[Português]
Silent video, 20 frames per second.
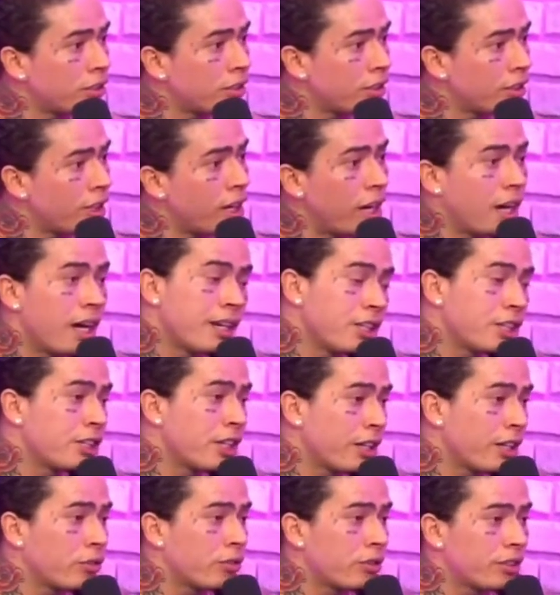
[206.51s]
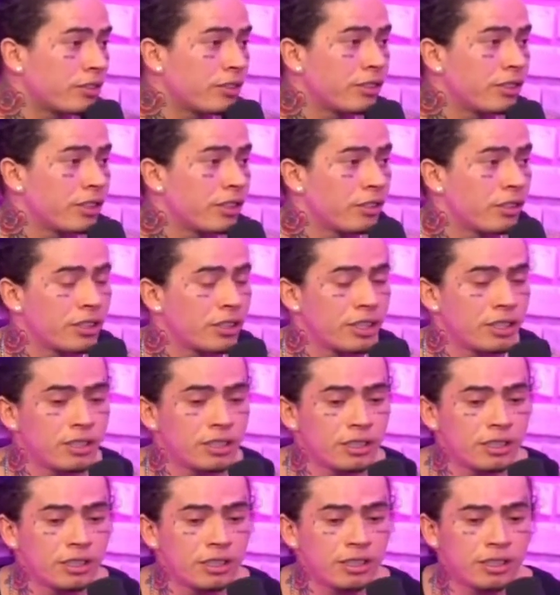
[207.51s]
casa. É, a gente era conhecido, a
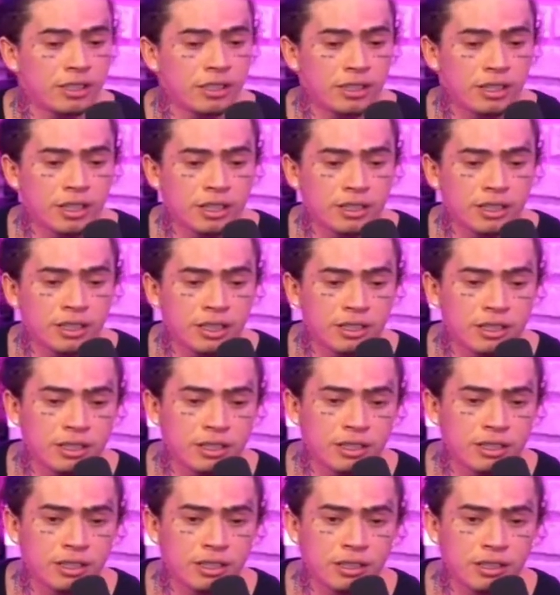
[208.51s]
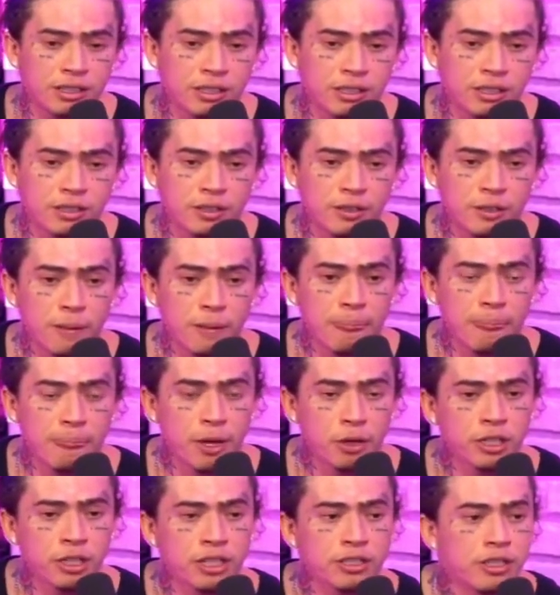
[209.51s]
gente a gente
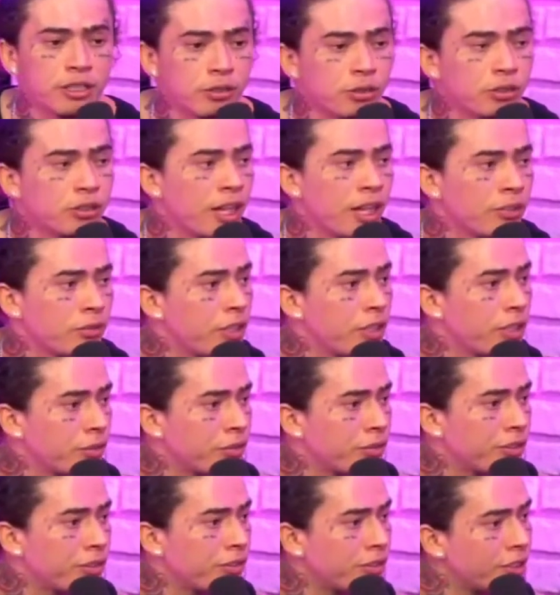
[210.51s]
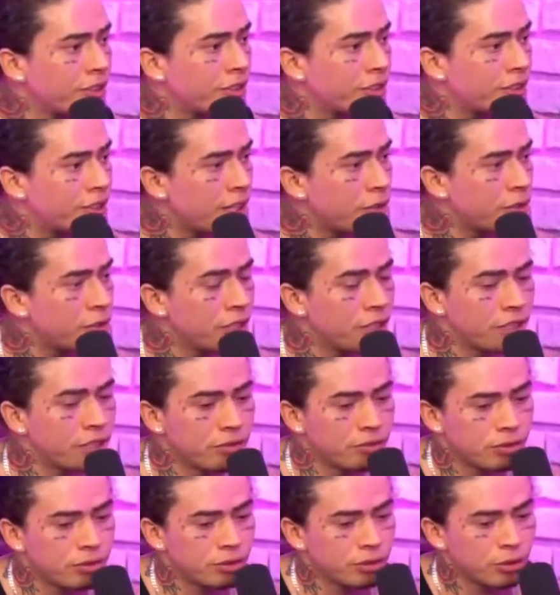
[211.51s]
eu já tinha encontrado com ele algumas vezes, tá? tinha uhum. ido
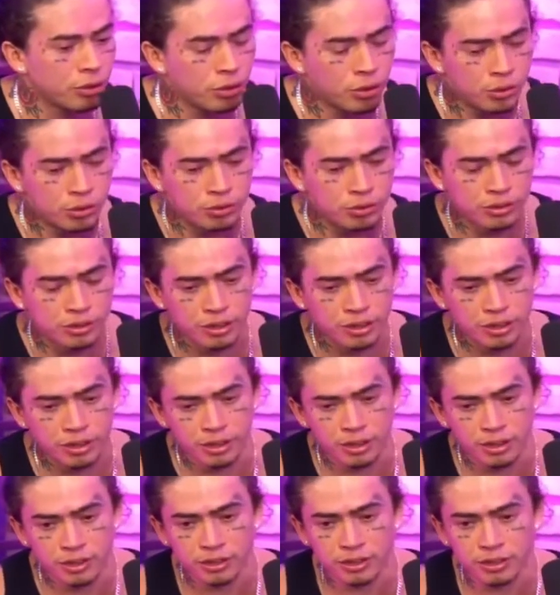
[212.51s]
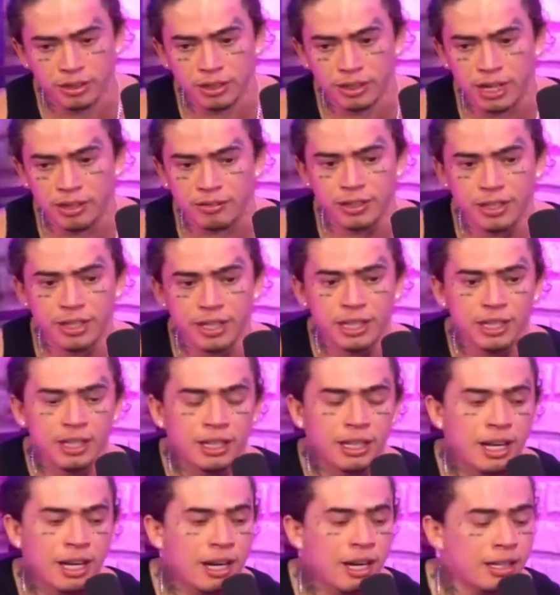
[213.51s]
num show que tava ele
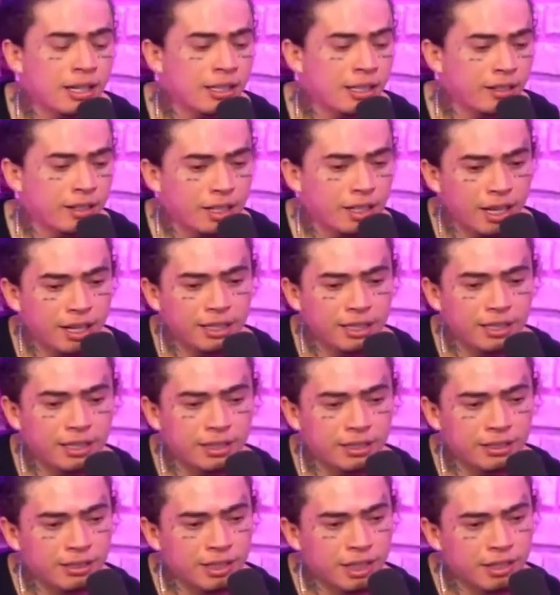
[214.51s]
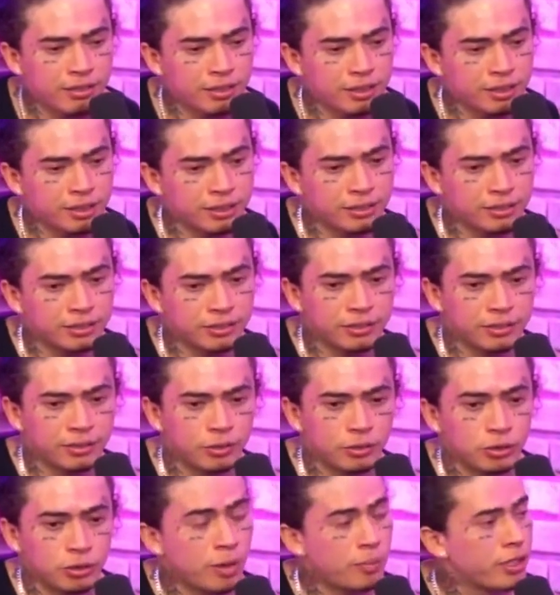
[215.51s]
lá, tava a Thaís, tava
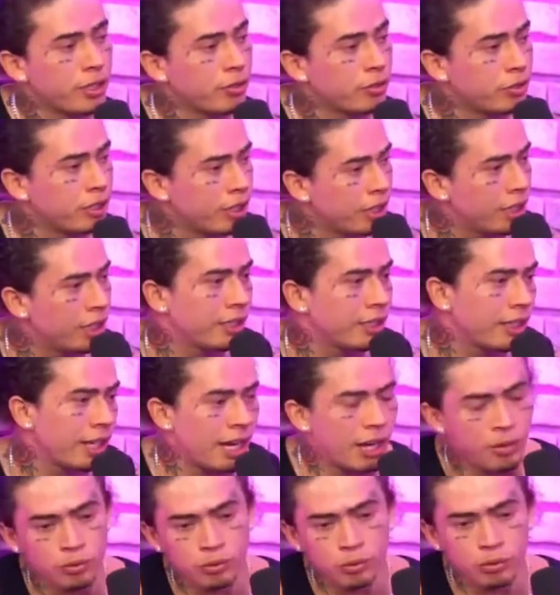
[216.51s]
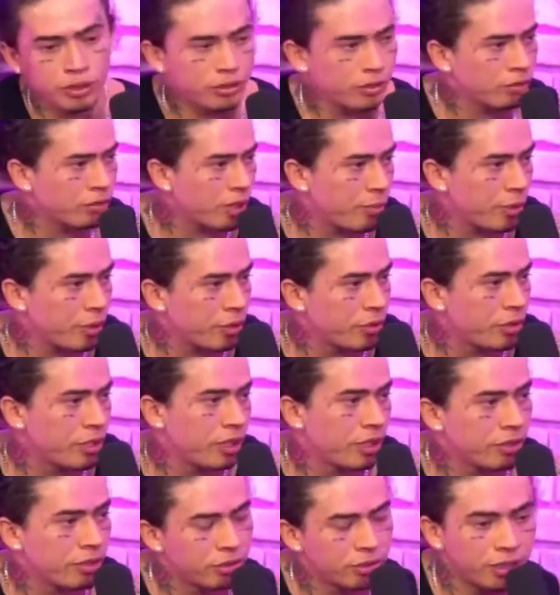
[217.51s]
os amigos uhum. dele e tal. Conheci uns amigos
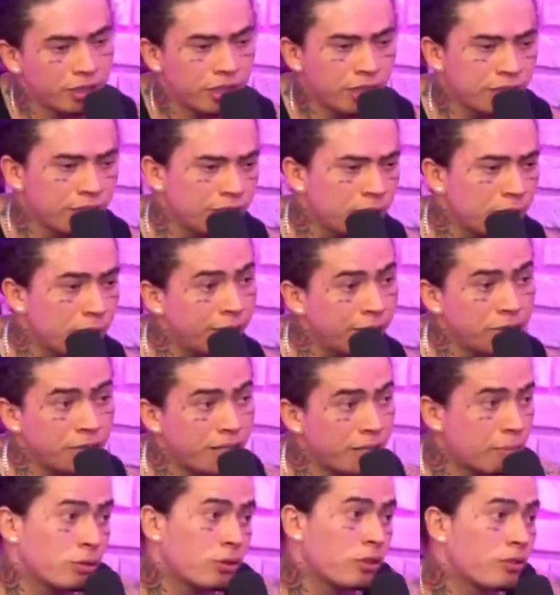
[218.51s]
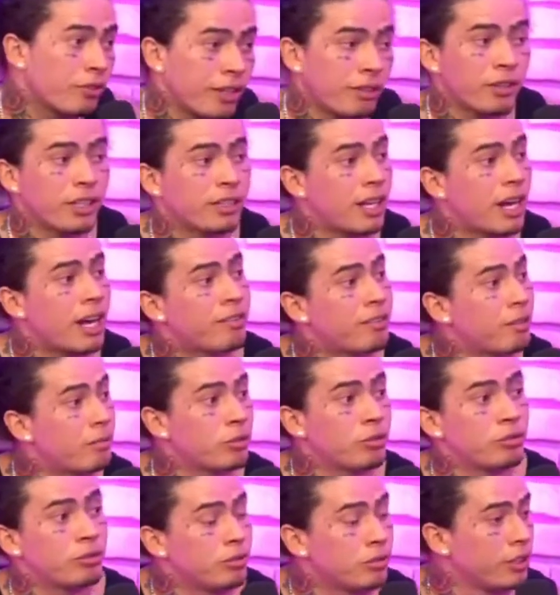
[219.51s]
dele, conheci ele assim, mas não era uma pessoa que frequentava
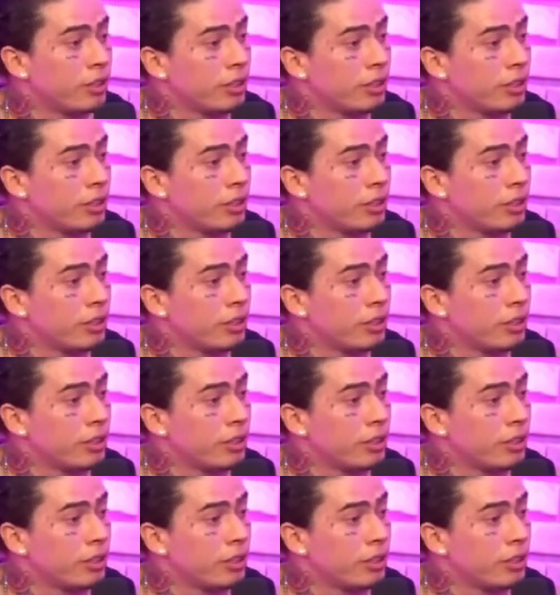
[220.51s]
muito.